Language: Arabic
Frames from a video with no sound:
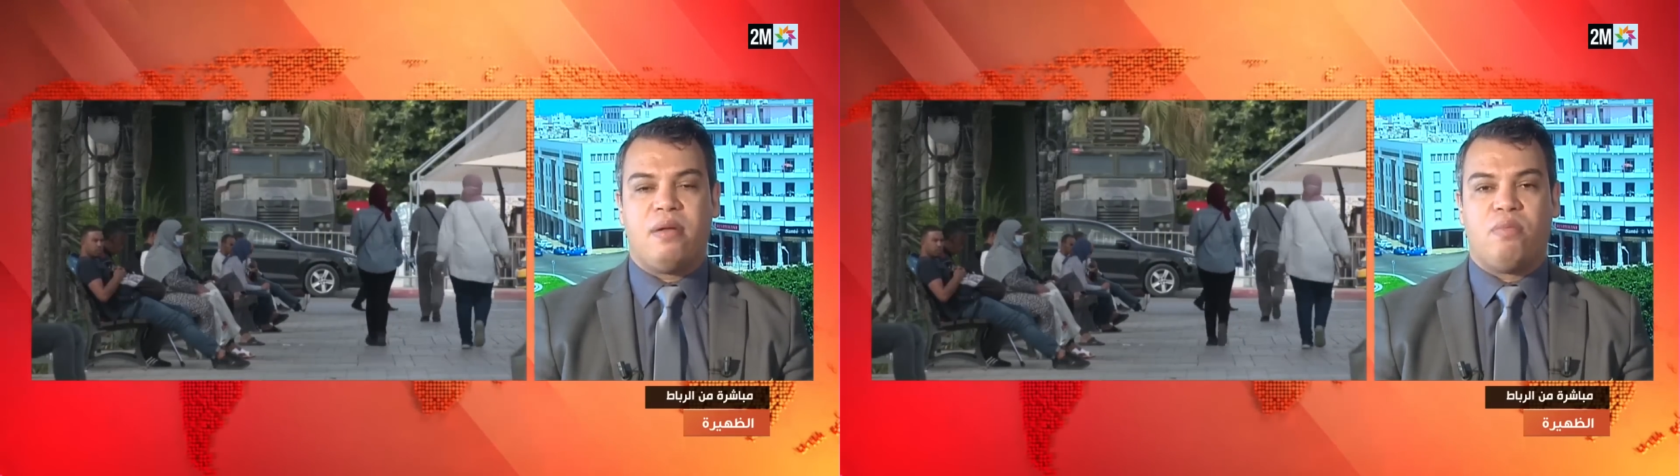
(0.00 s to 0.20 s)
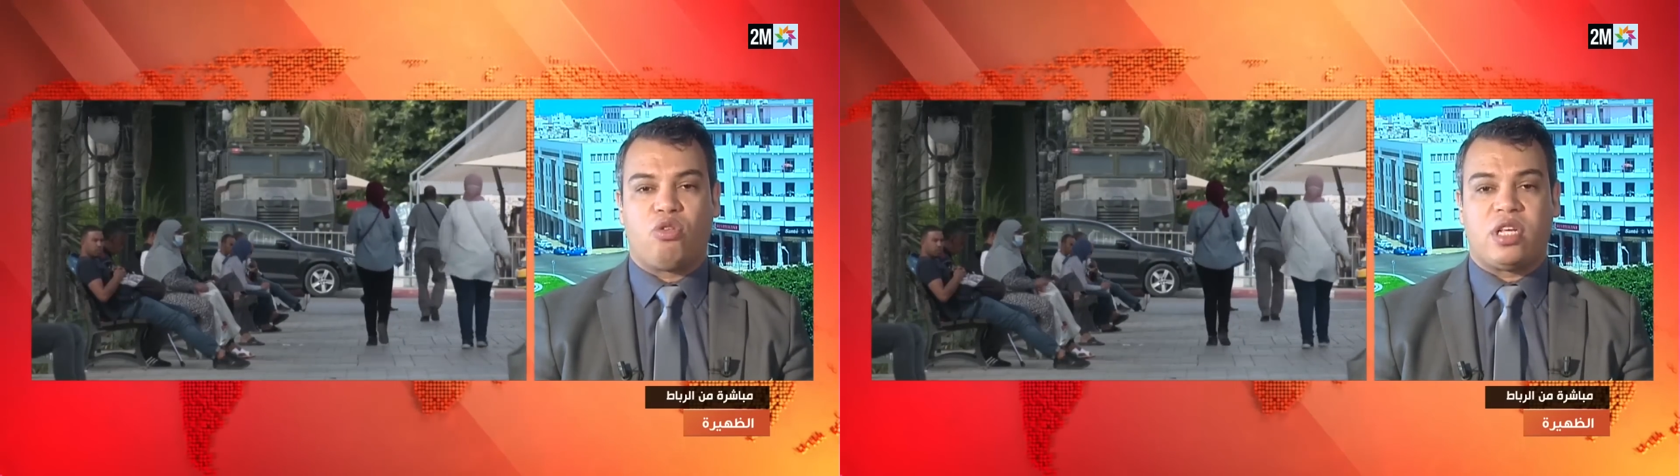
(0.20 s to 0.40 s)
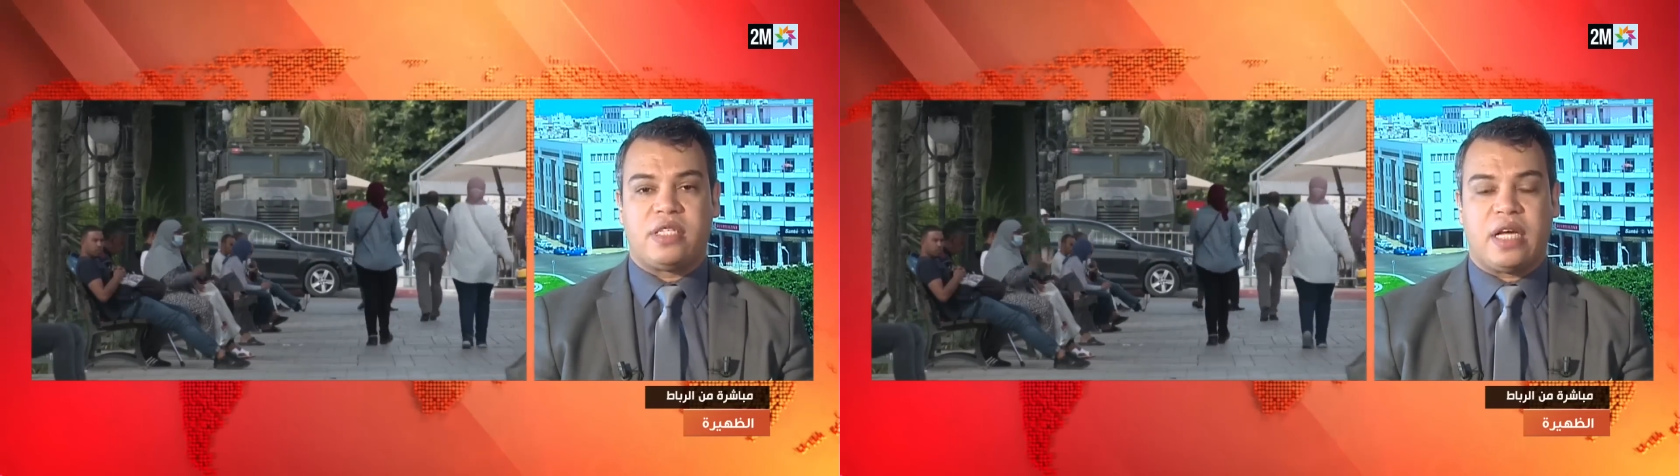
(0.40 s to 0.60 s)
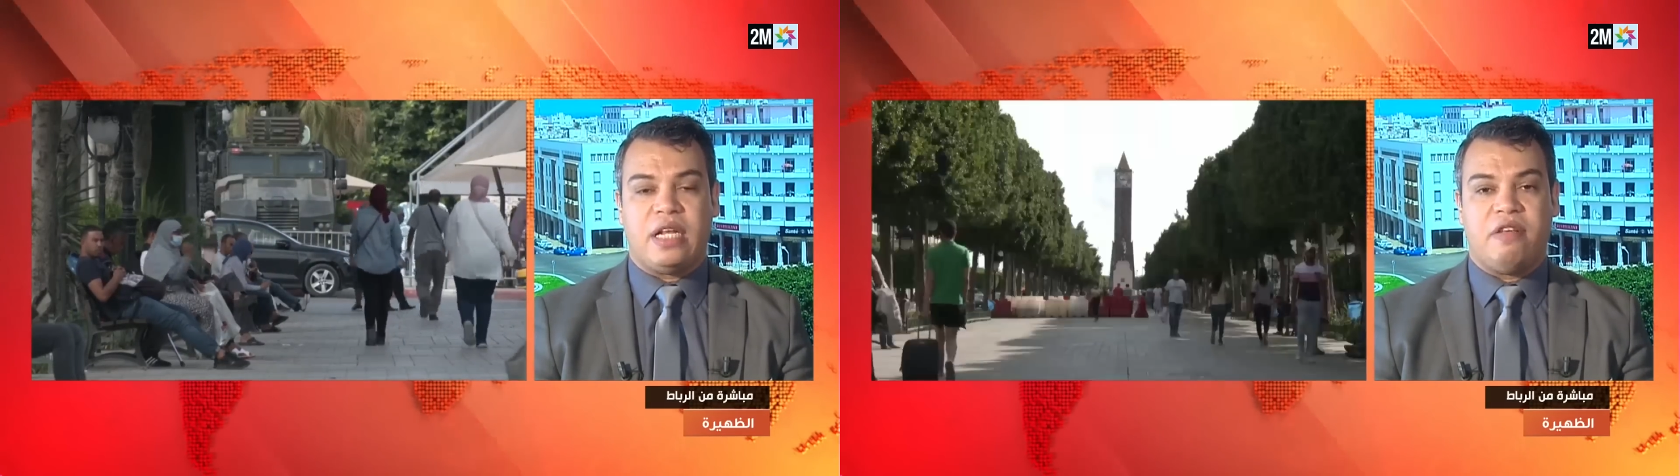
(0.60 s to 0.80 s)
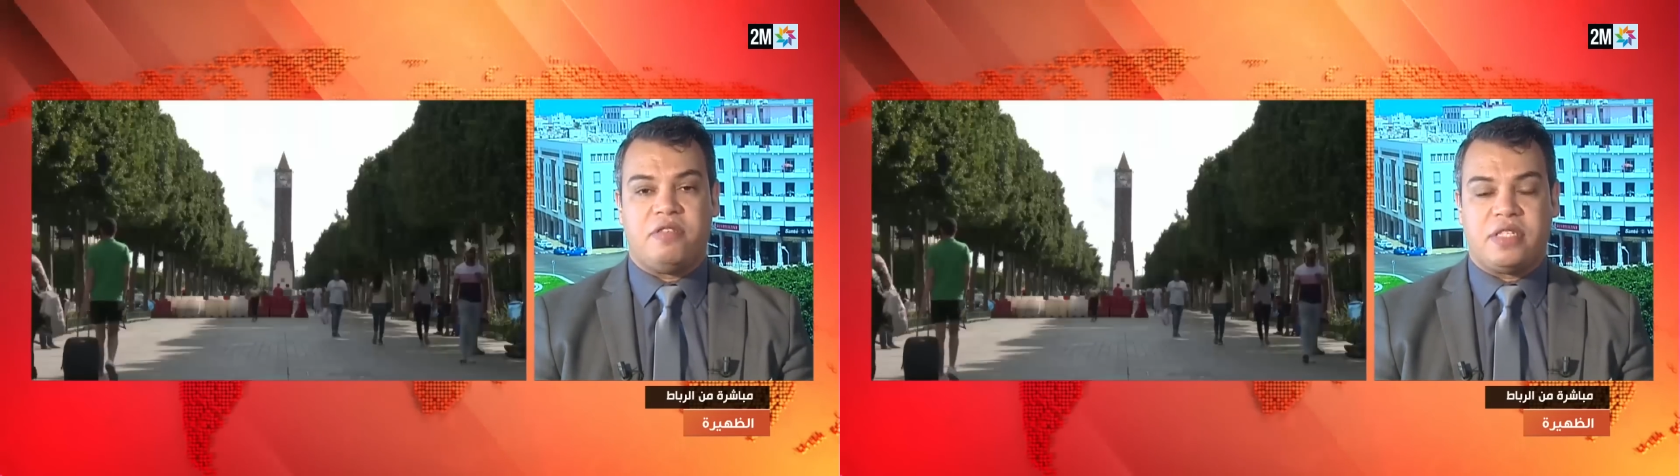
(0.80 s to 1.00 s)
المرتزق
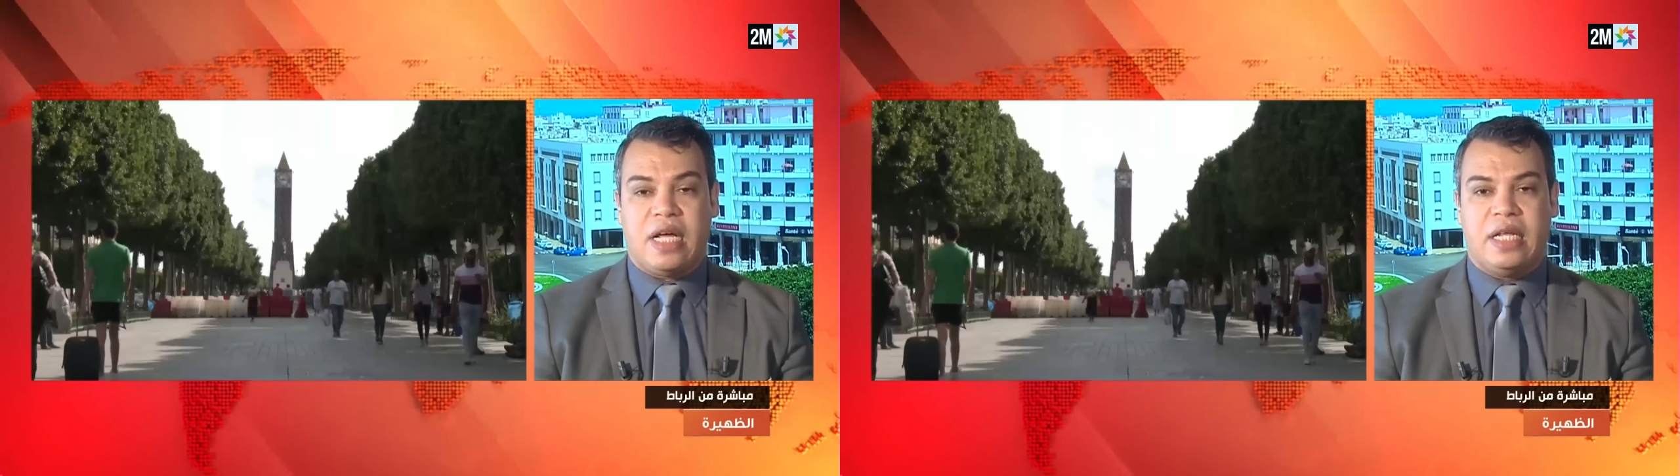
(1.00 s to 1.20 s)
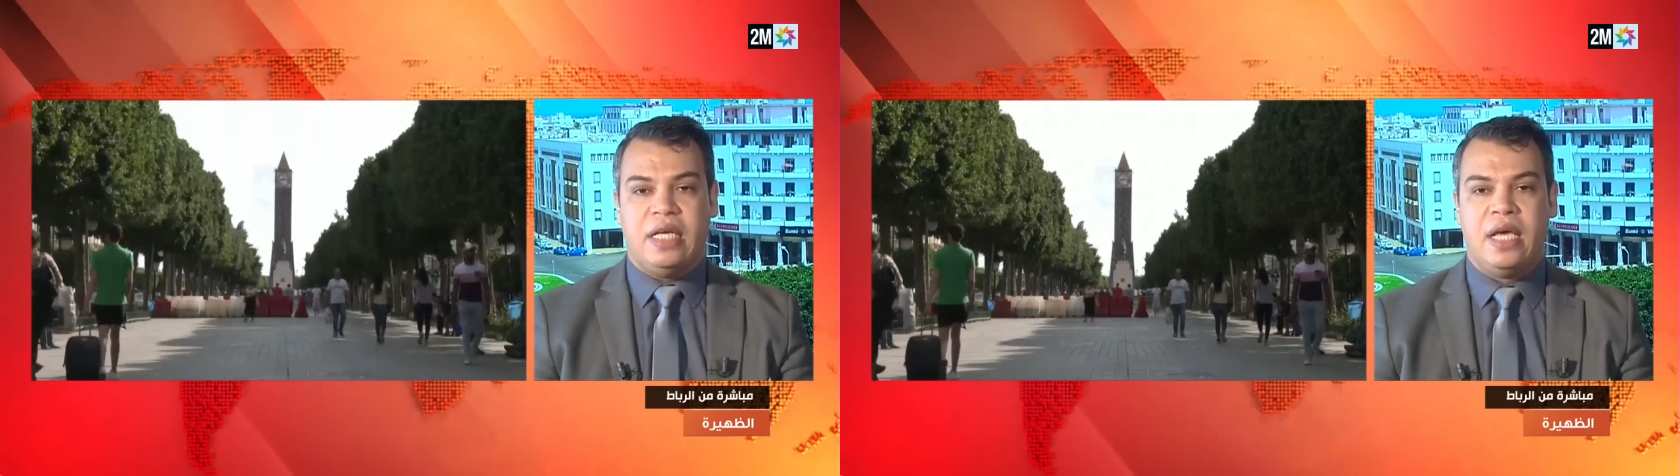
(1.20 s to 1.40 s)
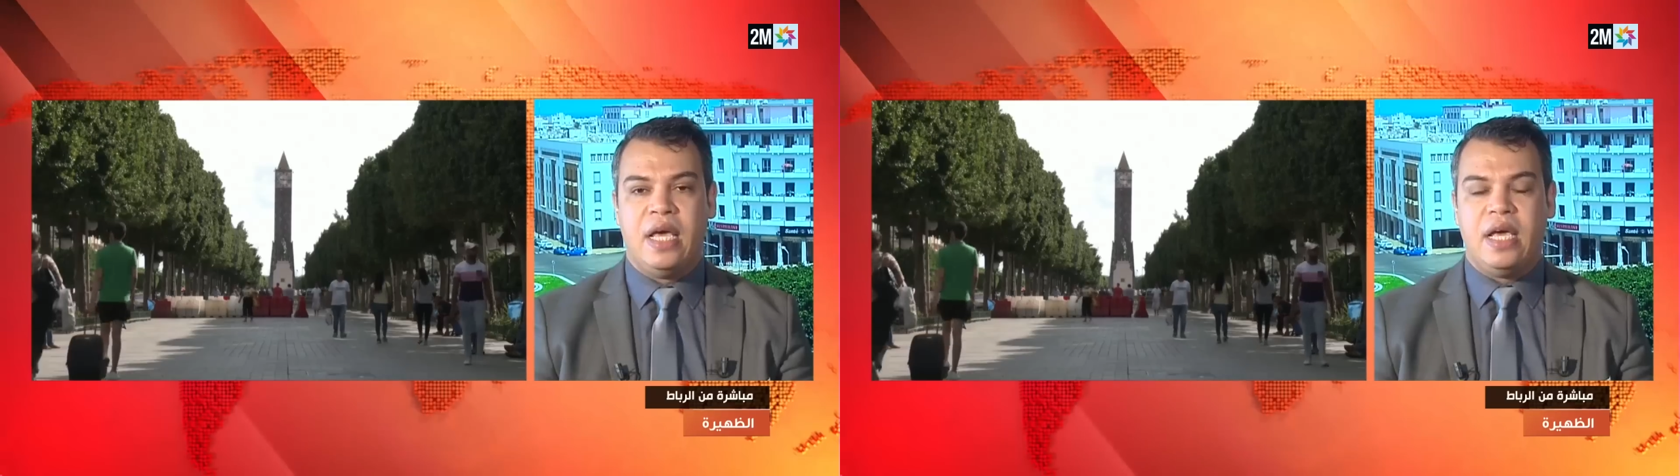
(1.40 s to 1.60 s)
الانفصالي